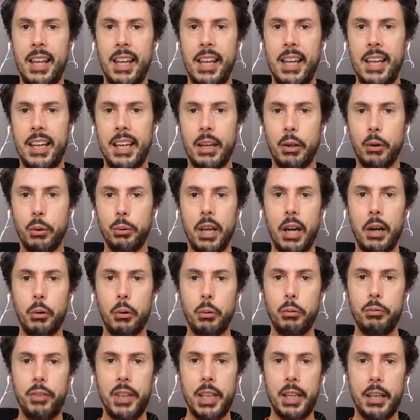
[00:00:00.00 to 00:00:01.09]
He encontrado un
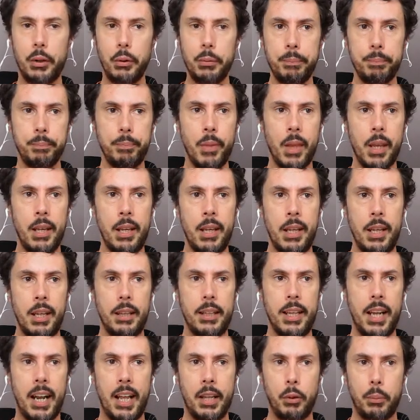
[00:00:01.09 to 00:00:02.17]
video
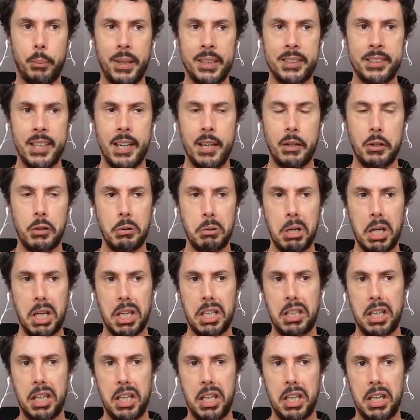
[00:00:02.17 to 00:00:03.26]
del año pasado que
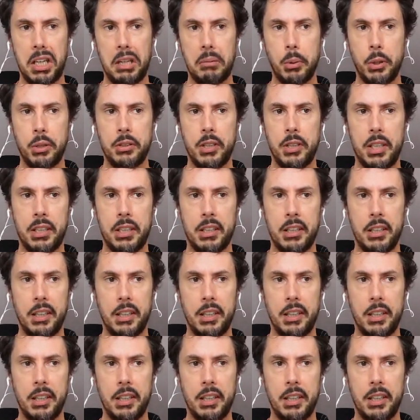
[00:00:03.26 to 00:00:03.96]
tiene pues de,